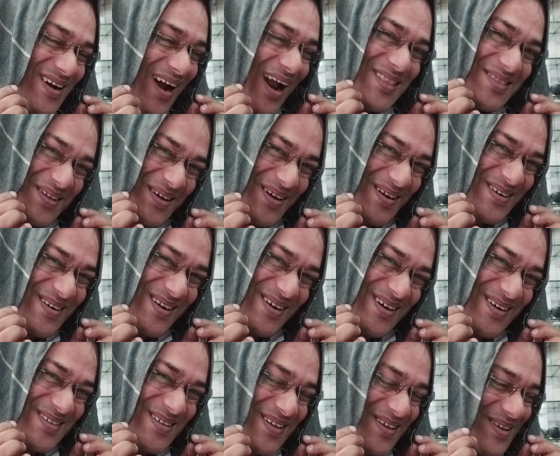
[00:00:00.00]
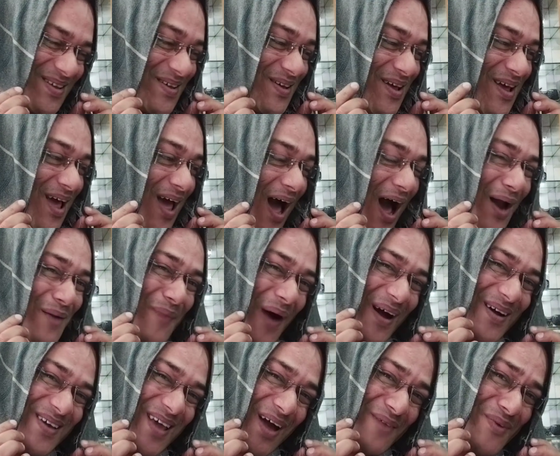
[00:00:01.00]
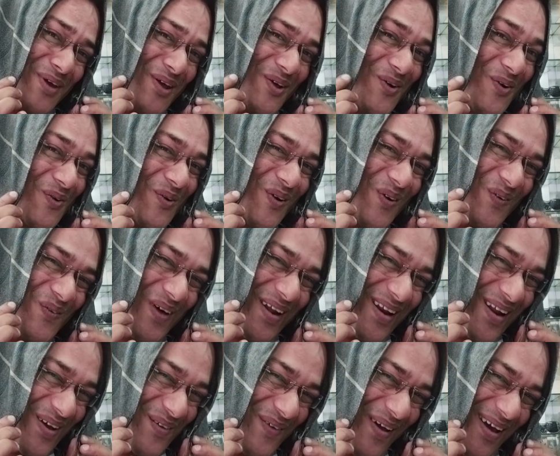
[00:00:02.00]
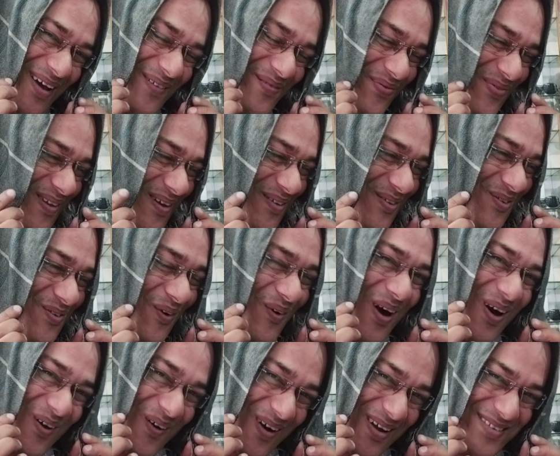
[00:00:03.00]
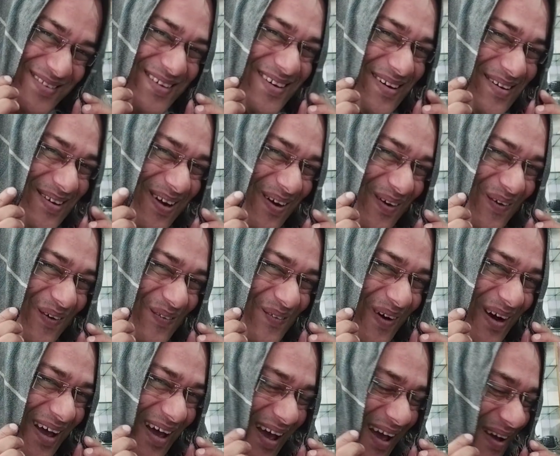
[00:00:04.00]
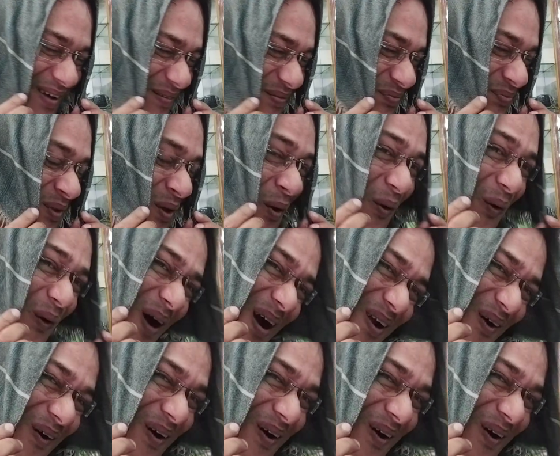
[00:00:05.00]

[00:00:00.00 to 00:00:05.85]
রাতে ঠিক আছে আর বাকি আমি ইউটিউবে নেবে জোগাড় করার চেষ্টা করব হ্যাঁ ওখানে